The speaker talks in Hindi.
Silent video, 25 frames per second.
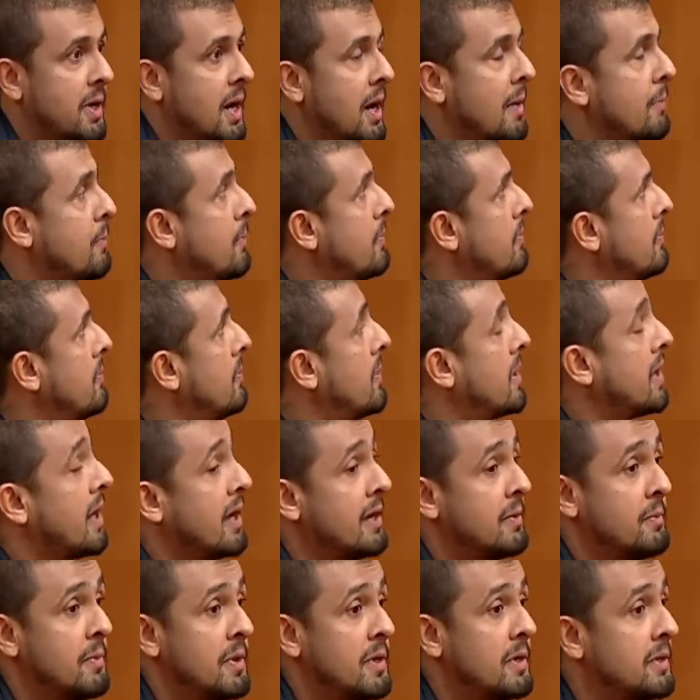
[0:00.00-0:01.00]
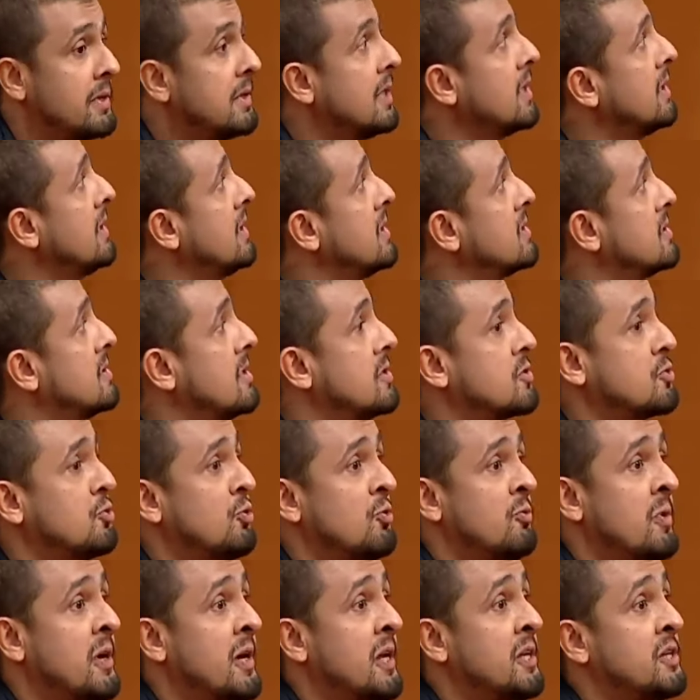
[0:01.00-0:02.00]
आप पढ़ाई में इतने तेज थे स्कूल
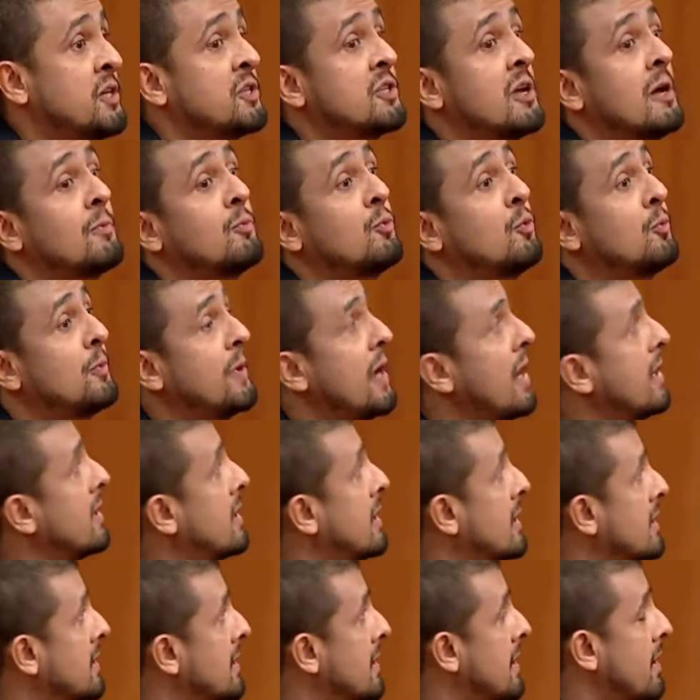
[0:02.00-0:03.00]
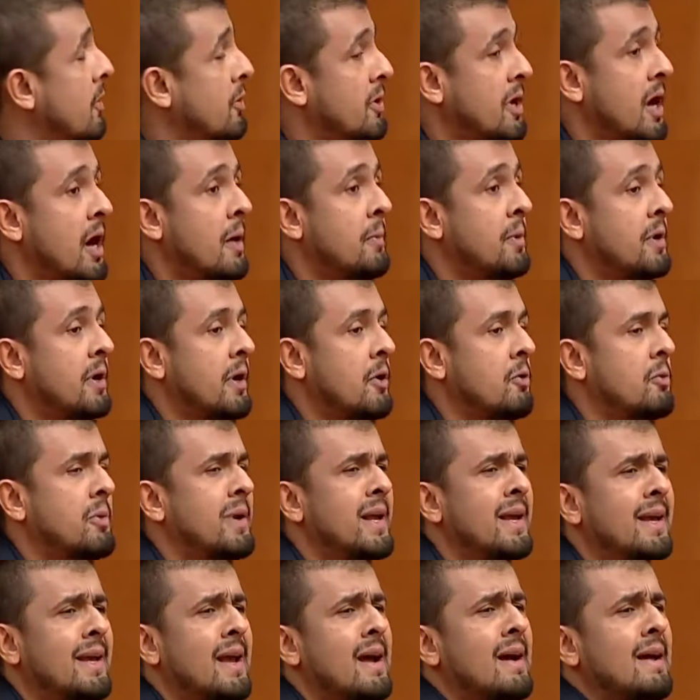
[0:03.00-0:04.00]
में टीचर्स आपको प्यार करती हैं और यहाँ पर आगे
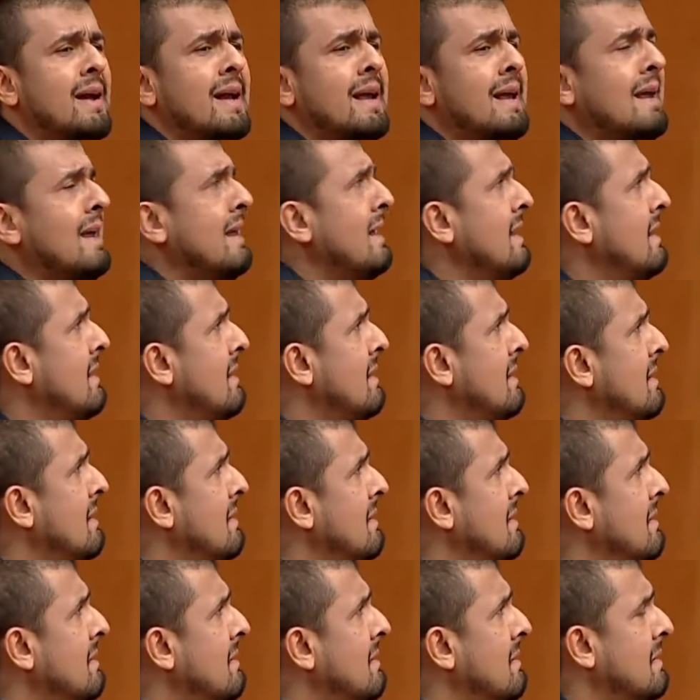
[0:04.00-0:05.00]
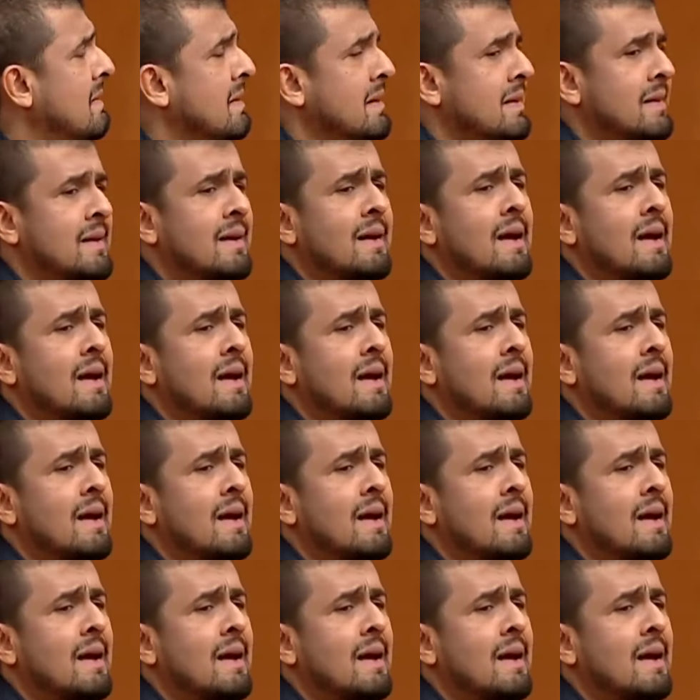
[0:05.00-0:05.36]
बोले क्या करे किसने क्या